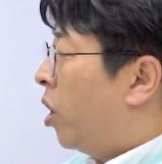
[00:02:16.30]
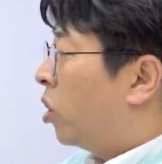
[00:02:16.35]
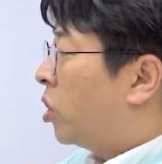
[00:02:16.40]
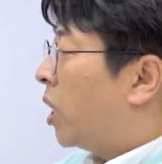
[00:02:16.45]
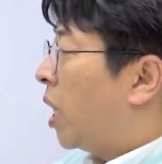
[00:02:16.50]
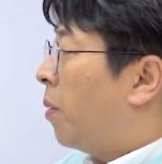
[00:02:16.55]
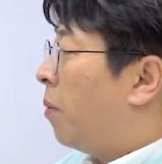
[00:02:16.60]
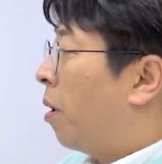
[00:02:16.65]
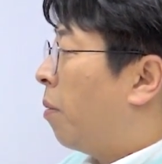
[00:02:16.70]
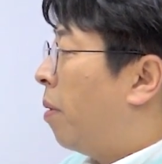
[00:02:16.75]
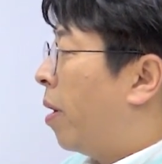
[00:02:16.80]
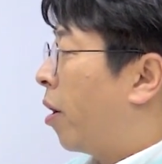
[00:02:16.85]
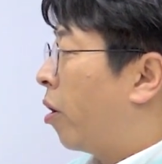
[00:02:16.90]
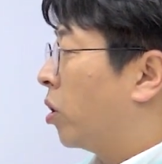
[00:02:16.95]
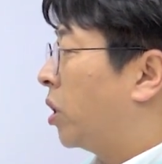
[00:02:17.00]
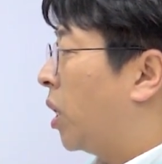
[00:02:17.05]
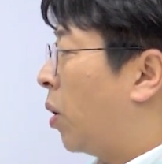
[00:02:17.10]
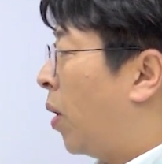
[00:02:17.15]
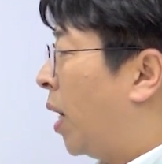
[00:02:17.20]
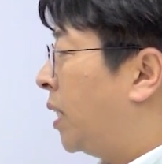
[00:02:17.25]
형제가 명망을
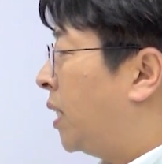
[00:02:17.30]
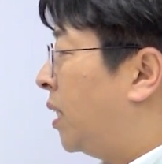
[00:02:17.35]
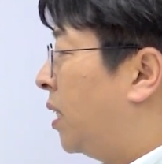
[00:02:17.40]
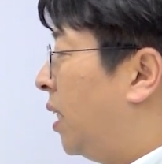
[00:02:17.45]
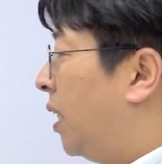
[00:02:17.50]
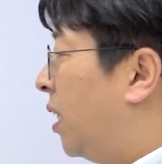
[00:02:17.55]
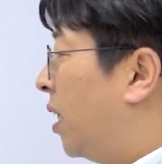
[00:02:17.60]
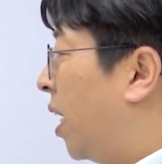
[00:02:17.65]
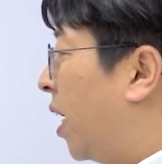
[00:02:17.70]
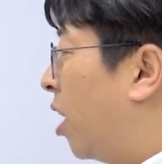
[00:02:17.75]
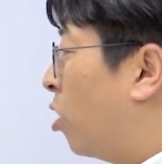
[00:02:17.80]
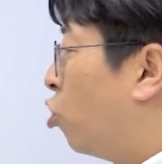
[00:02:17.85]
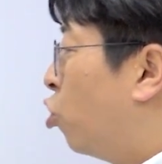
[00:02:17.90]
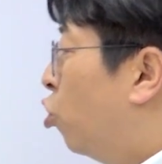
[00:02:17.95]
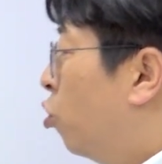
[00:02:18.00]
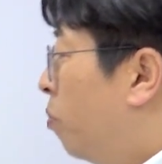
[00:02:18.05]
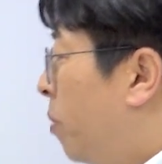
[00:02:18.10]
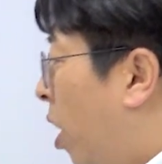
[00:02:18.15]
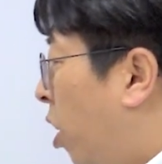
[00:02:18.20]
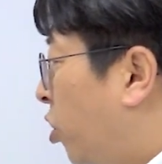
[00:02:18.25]
얻자 화신은 이들에게
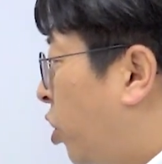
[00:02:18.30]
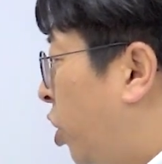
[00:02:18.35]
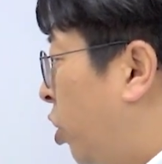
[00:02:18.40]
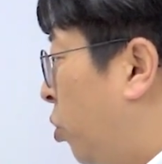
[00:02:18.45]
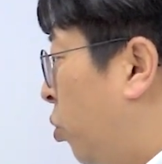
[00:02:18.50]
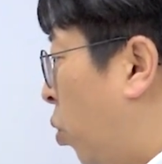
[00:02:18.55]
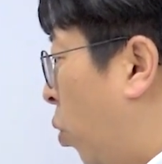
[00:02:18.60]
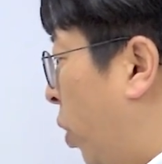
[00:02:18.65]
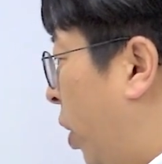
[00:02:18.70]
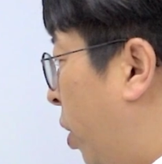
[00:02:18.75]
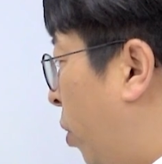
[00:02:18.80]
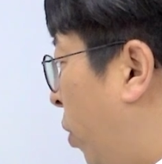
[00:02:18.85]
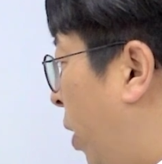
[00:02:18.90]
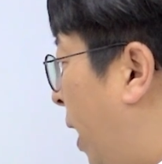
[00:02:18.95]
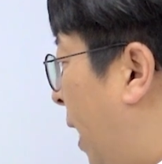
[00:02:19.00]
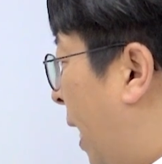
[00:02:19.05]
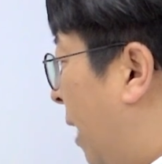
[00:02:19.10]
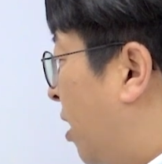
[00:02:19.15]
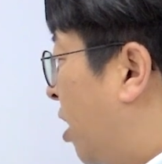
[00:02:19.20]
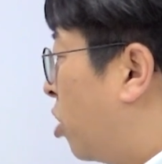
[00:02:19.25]
누명 씌우고 이로
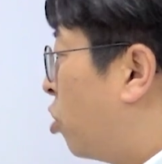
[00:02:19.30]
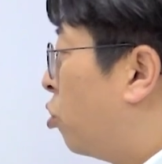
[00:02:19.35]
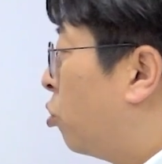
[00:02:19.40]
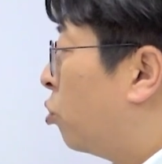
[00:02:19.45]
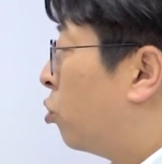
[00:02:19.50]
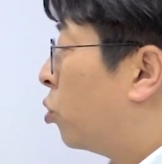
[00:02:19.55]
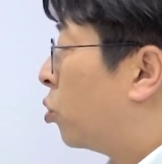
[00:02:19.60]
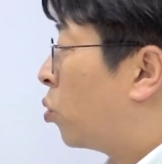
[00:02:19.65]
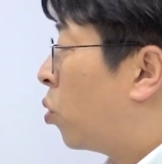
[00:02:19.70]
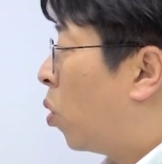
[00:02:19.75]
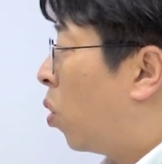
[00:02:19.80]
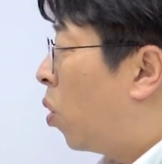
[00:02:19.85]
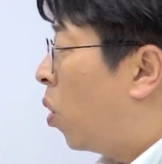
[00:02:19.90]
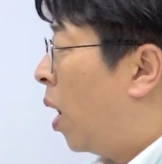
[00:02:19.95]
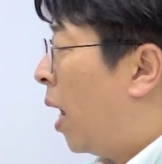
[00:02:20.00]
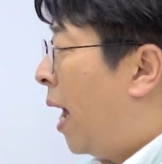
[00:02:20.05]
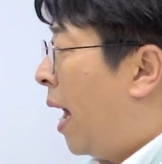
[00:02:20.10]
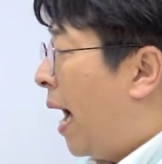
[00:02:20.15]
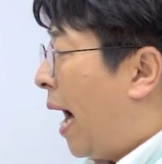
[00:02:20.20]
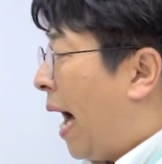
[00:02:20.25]
인해 안대수는
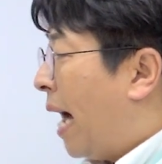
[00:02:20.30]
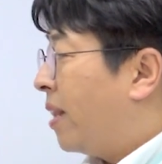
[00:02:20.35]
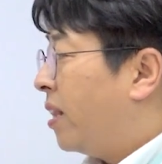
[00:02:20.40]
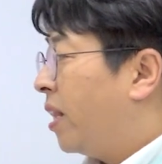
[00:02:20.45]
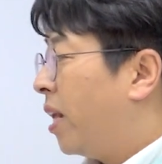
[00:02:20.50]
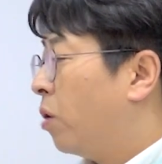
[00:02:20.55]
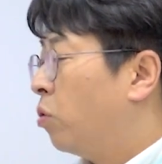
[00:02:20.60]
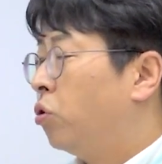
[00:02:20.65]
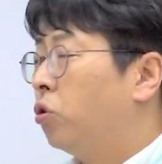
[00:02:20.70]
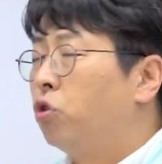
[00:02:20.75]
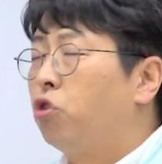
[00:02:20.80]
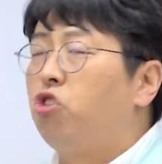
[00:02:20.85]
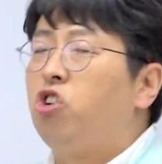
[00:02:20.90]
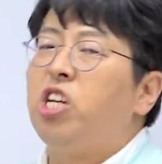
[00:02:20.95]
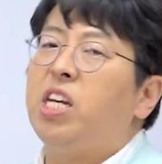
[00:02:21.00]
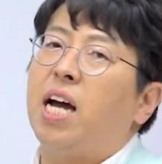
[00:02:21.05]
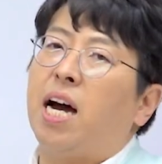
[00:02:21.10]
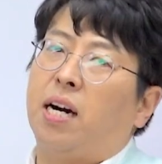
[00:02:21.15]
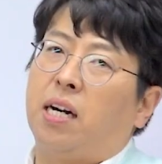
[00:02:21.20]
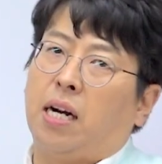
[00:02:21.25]
죽고 안대후는
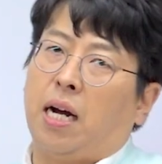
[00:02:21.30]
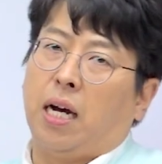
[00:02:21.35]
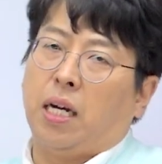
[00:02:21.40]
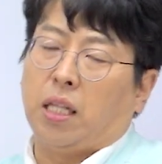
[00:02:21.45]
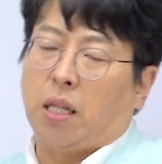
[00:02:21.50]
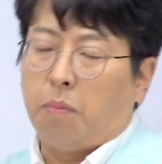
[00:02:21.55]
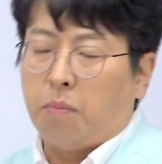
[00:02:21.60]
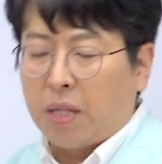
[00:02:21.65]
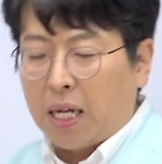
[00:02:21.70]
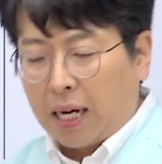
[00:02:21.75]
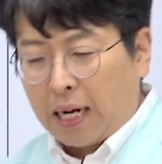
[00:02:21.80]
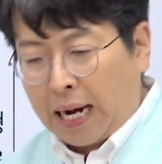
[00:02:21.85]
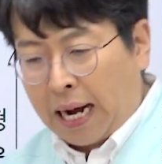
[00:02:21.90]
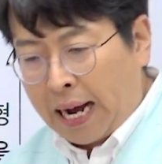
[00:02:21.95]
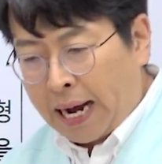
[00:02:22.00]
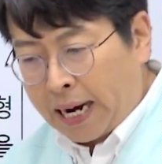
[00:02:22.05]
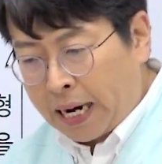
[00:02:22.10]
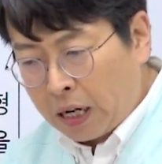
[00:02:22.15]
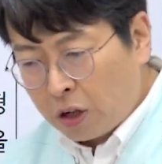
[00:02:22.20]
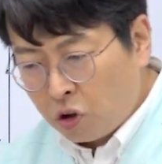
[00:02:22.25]
귀양을 가게 됩니다. 그러니까
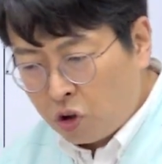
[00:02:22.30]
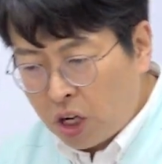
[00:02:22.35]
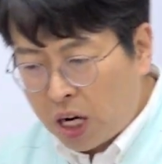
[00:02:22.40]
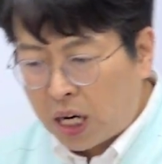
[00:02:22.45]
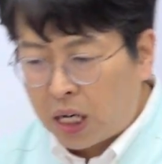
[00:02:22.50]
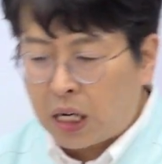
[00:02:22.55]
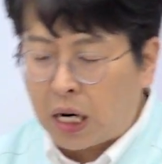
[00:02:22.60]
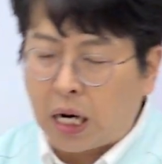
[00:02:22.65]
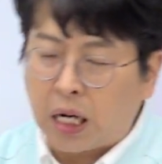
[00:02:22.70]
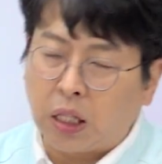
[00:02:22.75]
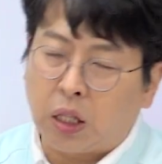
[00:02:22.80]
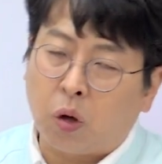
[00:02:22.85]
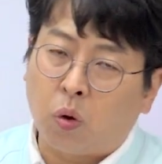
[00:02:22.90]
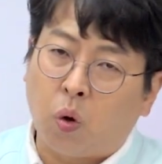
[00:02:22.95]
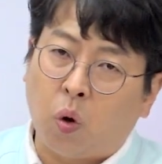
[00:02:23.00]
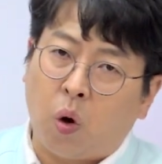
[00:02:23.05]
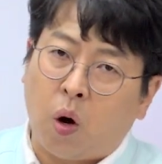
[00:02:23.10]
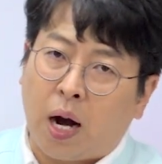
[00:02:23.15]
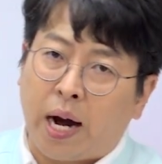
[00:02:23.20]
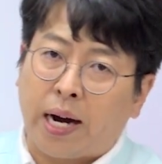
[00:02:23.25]
하나는 귀양을 가게
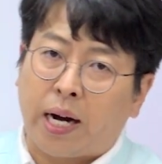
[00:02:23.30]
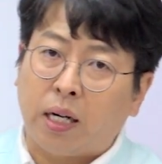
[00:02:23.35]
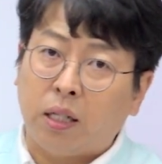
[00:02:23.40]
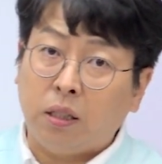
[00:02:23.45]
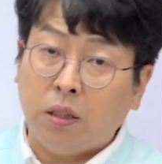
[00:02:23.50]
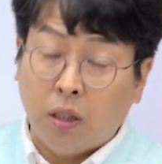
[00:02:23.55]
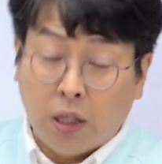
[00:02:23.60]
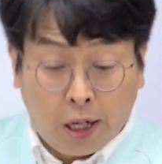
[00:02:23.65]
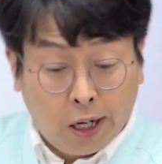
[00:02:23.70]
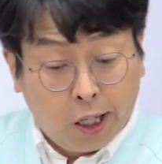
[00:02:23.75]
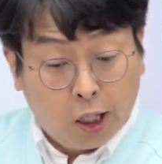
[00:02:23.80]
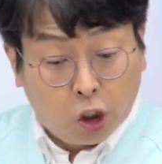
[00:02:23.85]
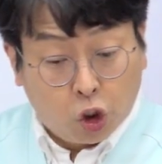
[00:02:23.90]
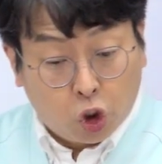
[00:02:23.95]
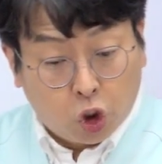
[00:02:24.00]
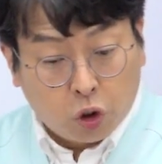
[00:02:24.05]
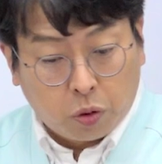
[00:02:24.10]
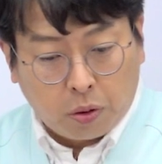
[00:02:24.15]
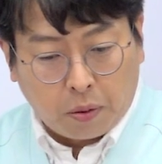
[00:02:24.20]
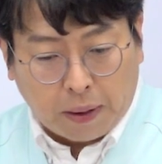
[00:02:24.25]
되고 하나는
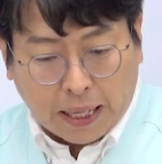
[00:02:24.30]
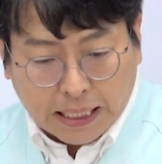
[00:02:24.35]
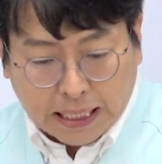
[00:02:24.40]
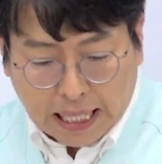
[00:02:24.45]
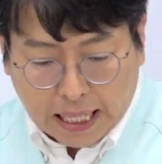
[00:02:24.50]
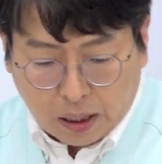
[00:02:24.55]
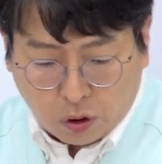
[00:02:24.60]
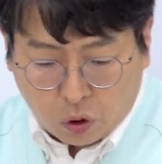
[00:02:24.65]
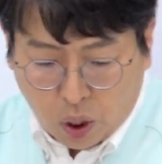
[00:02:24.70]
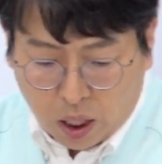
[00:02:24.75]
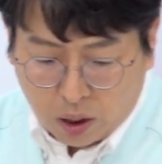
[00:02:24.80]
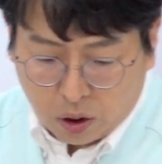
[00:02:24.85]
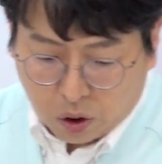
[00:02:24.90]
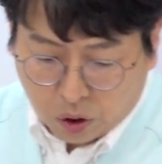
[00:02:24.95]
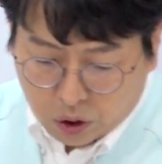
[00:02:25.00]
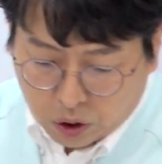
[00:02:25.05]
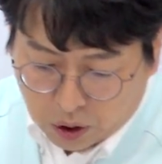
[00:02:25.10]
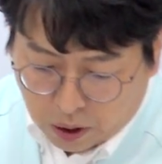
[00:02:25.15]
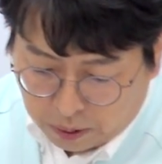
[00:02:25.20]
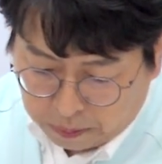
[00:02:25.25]
죽음을 맞이하게 되는
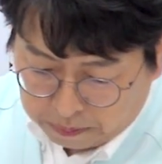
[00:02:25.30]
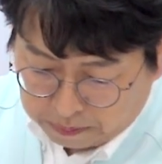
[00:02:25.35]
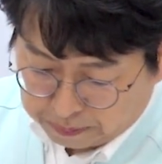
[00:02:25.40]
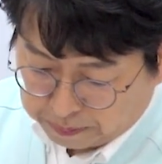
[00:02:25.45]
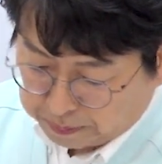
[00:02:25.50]
거죠.